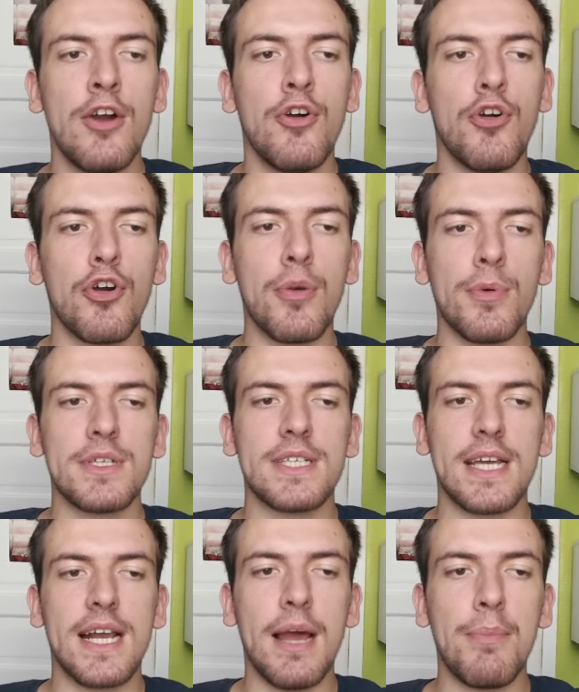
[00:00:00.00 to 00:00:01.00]
On commence
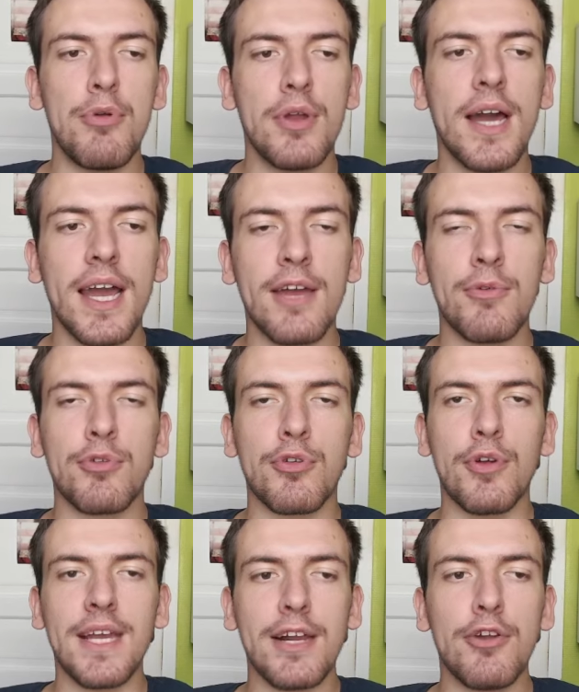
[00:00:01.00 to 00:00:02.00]
avec la Bulgarie contre
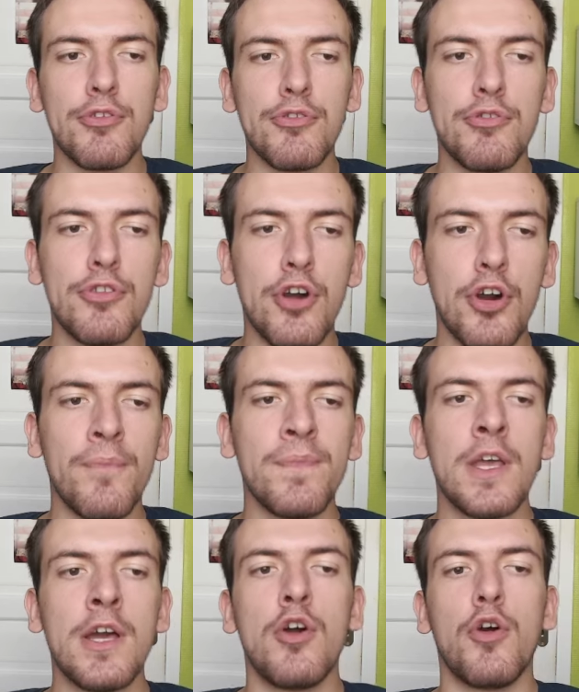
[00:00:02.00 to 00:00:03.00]
l'Irlande du Nord.
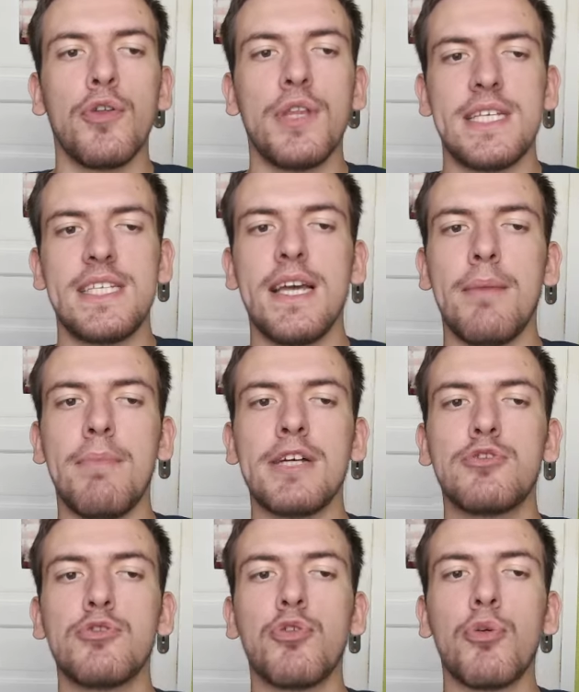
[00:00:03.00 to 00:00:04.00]
On a ici un match
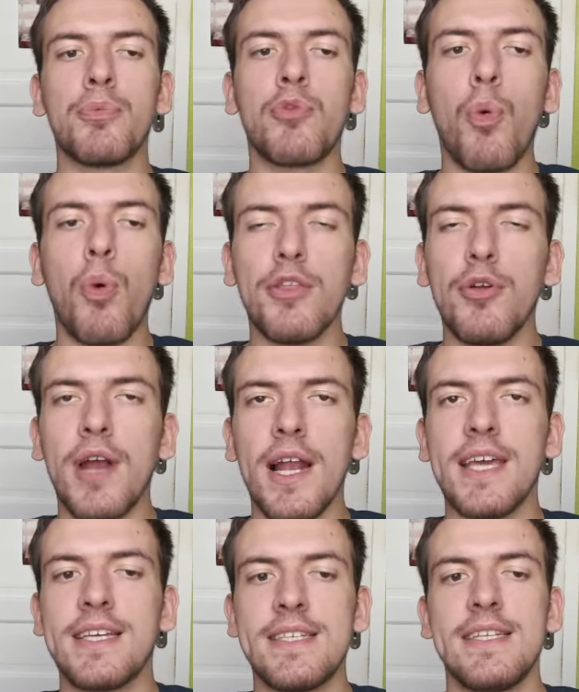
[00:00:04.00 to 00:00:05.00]
du groupe 3 de la
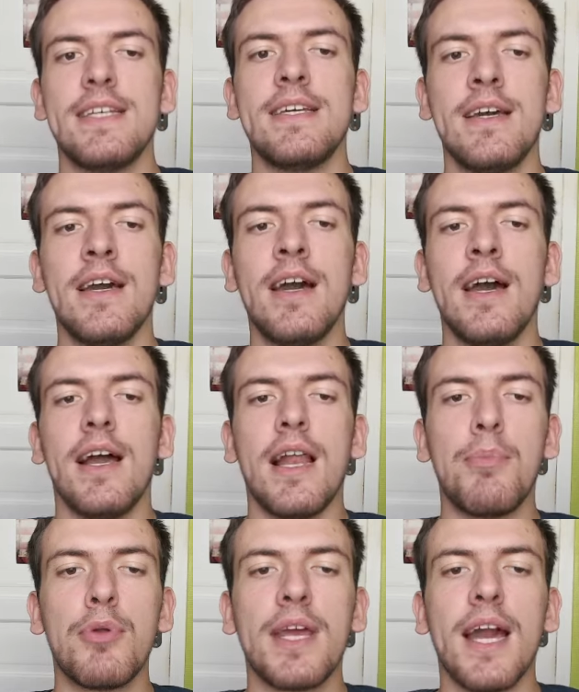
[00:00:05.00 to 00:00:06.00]
Ligue C. La
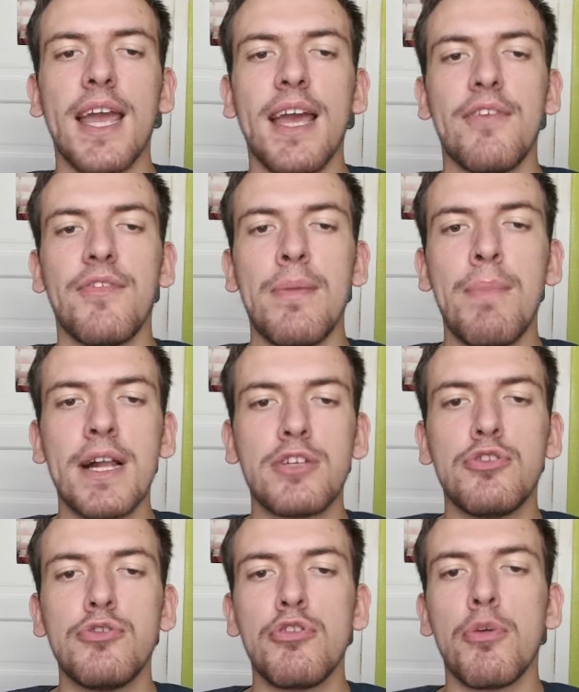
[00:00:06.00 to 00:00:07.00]
Bulgarie a fait match
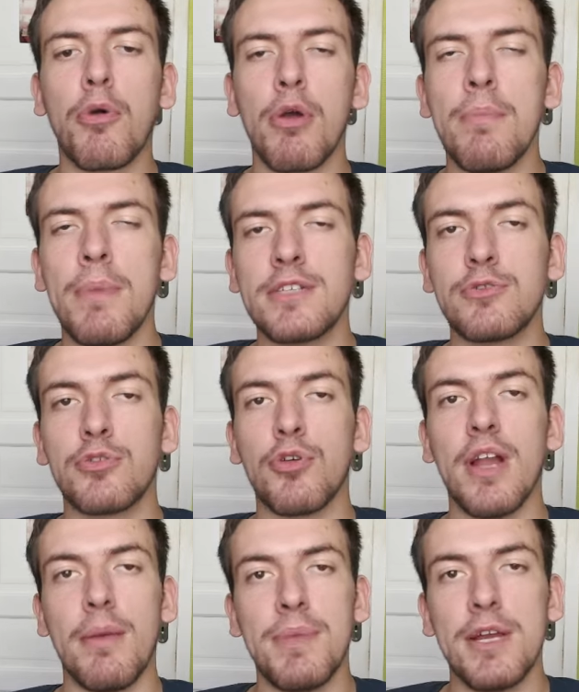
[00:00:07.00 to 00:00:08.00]
nul au premier match contre
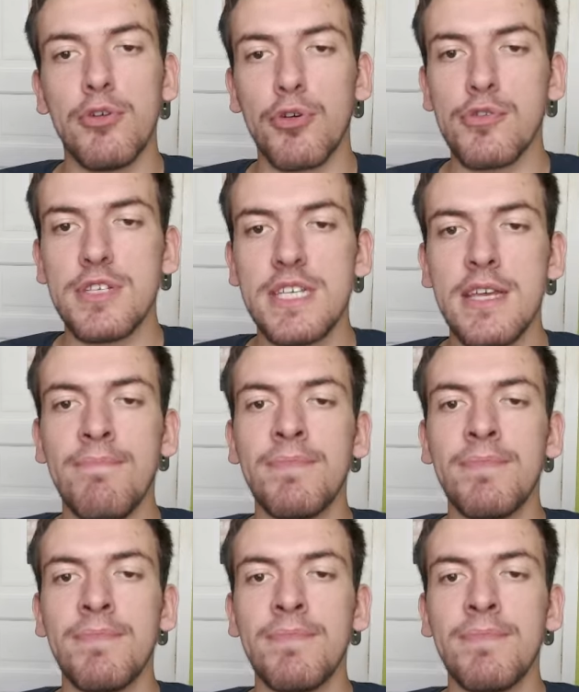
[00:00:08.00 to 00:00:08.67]
la Biélorussie.